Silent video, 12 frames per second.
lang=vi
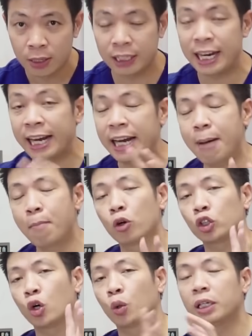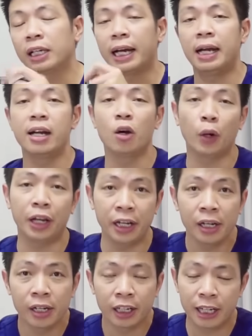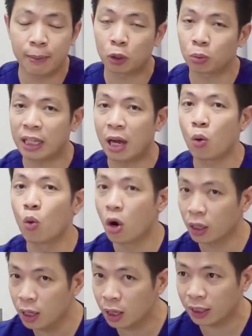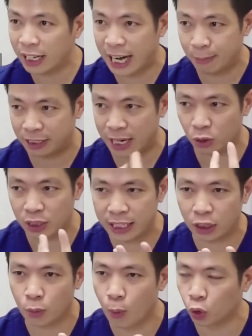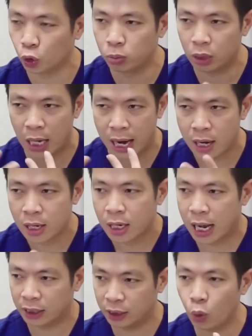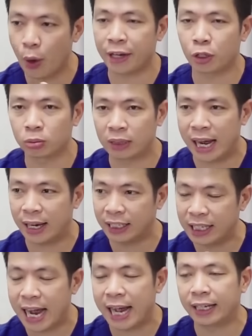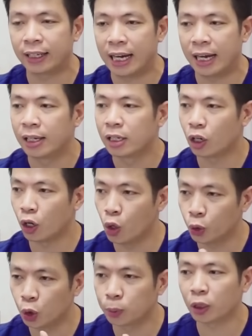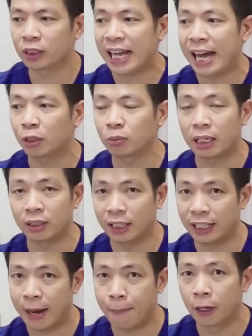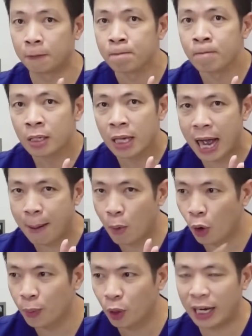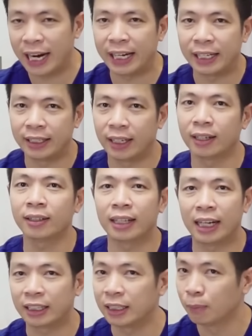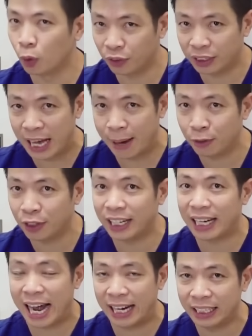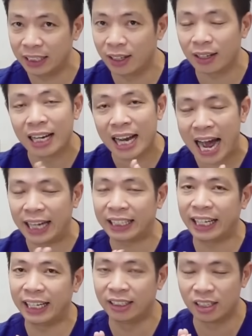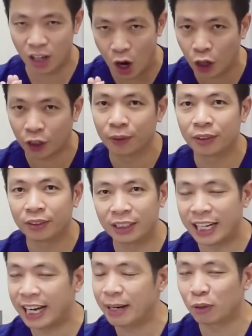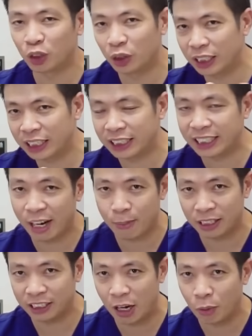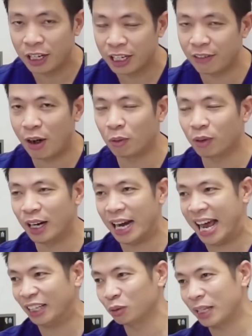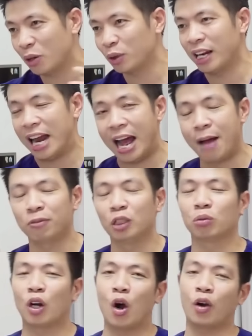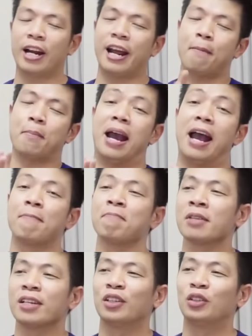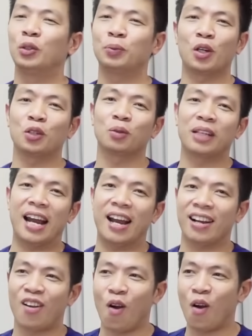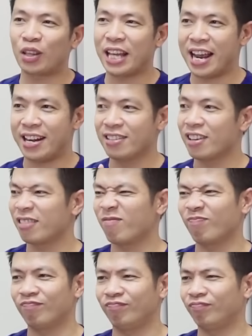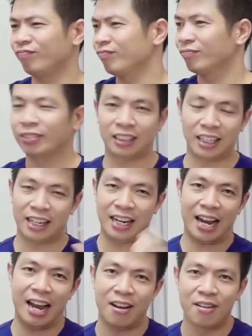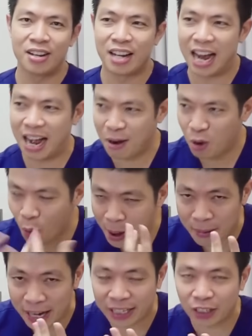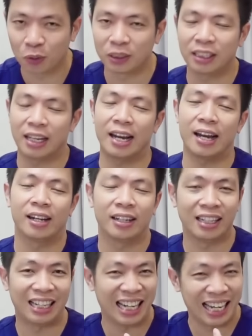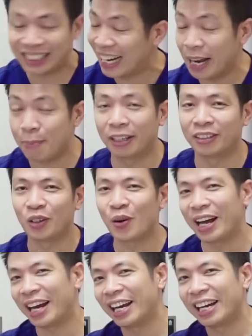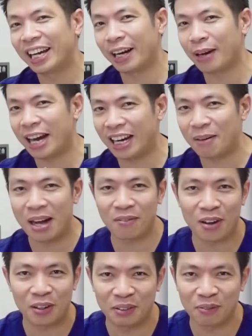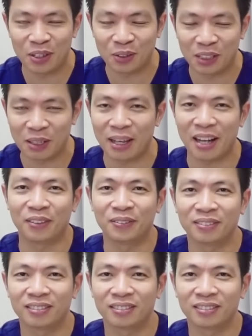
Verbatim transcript: thì đấy là một số những cái lưu ý khi mà chúng ta uống nước để làm sao thứ nhất nó bổ sung à, à, sức khỏe cho chúng ta cái thứ hai nữa là nó luôn giúp cho da chúng ta trở nên đẹp hơn à, mỗi một ngày nhớ là từ 1,8 cho đến 2 lít nước hạn chế nước ngọt thì đấy là một số những cái chia sẻ của bác sĩ Ngọc hy vọng là chúng ta có thể là áp dụng nó để mà giúp cho chúng ta có thể được thật là à, khỏe mạnh cũng như là là da đẹp hơn ok hẹn gặp lại các bạn vào những video tiếp theo